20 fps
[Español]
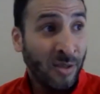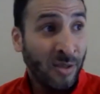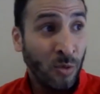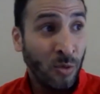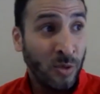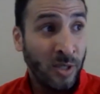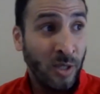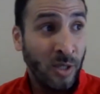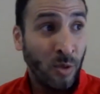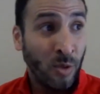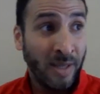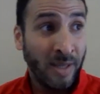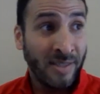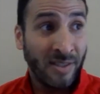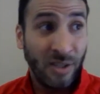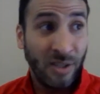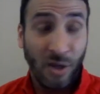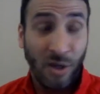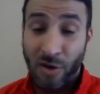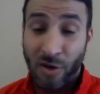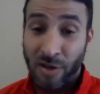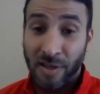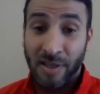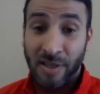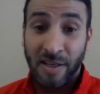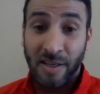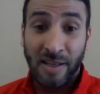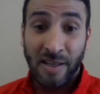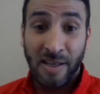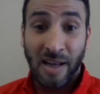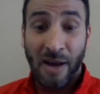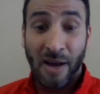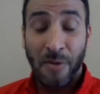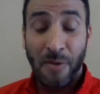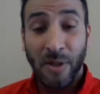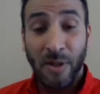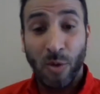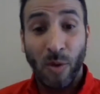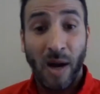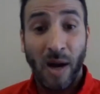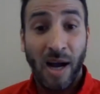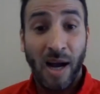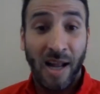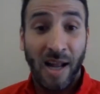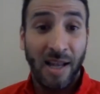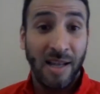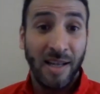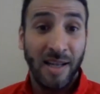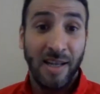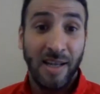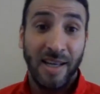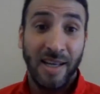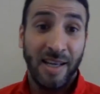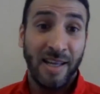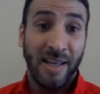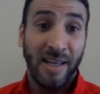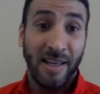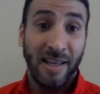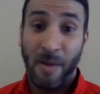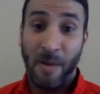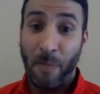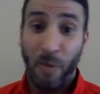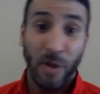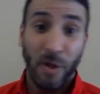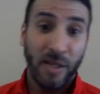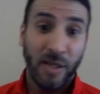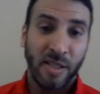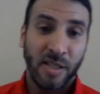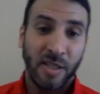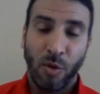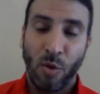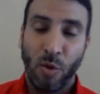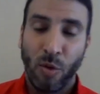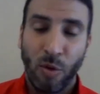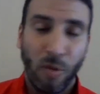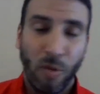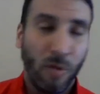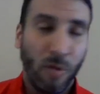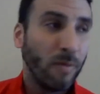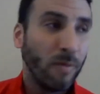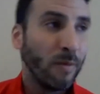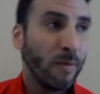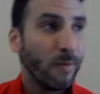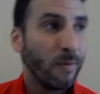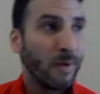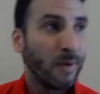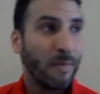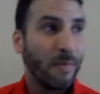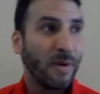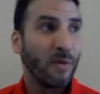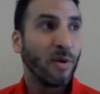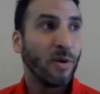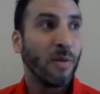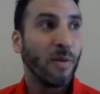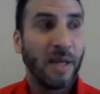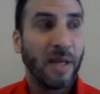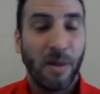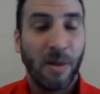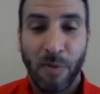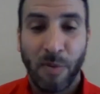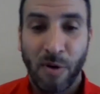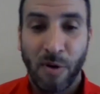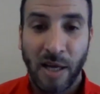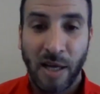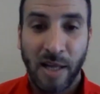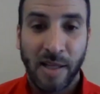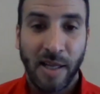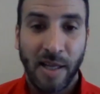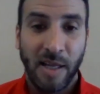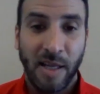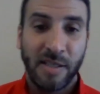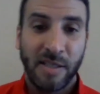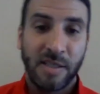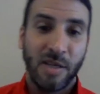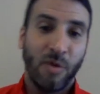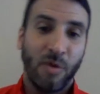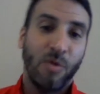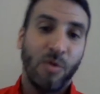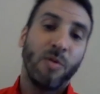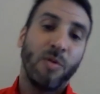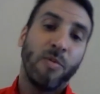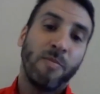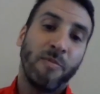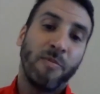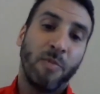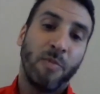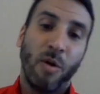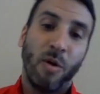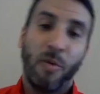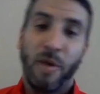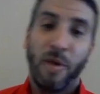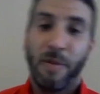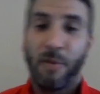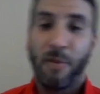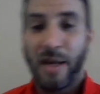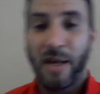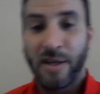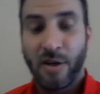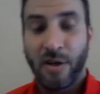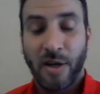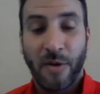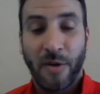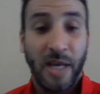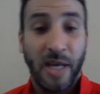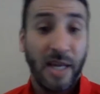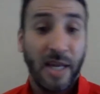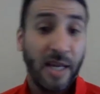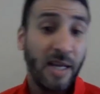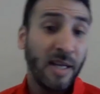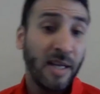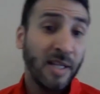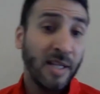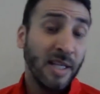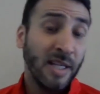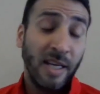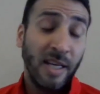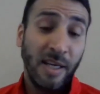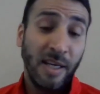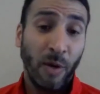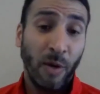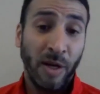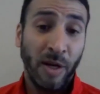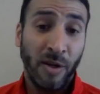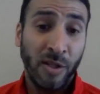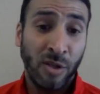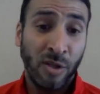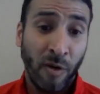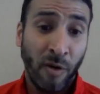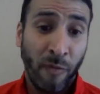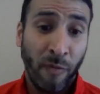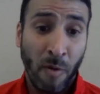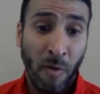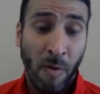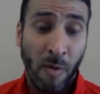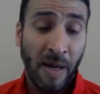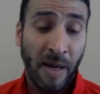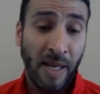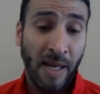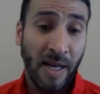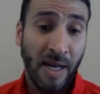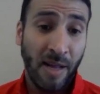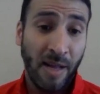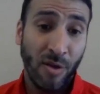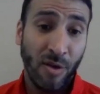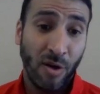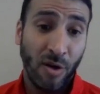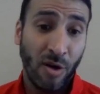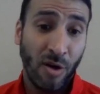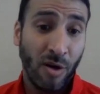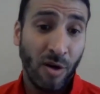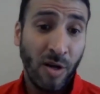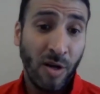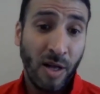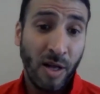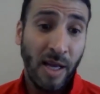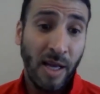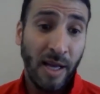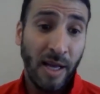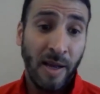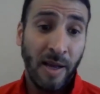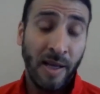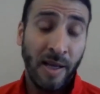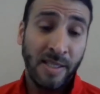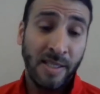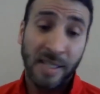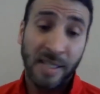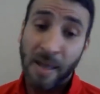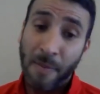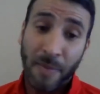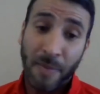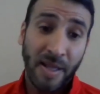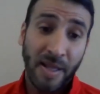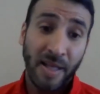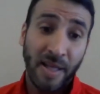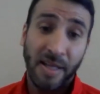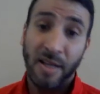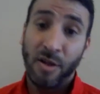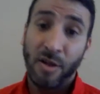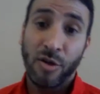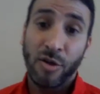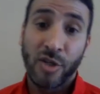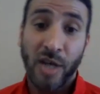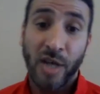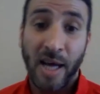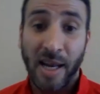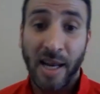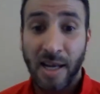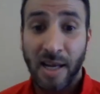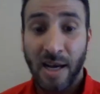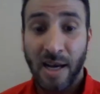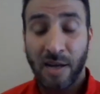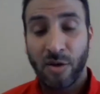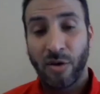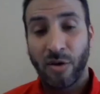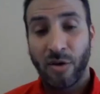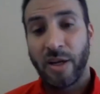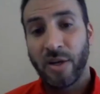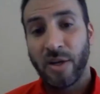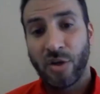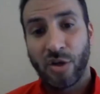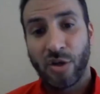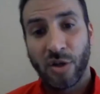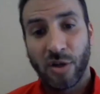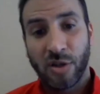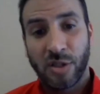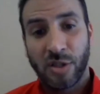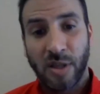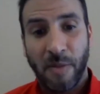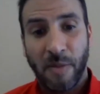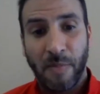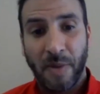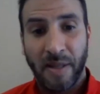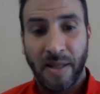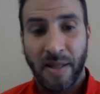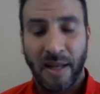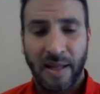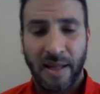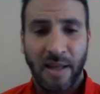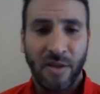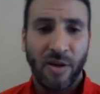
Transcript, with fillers: a su situación habitual, eh, después decir, uh, capaz uno mira un poco la tele y dice, uh, volvemos el año que viene. Y bueno, eso lo fuimos manejando eh, siempre teniendo charlas con ellos, siempre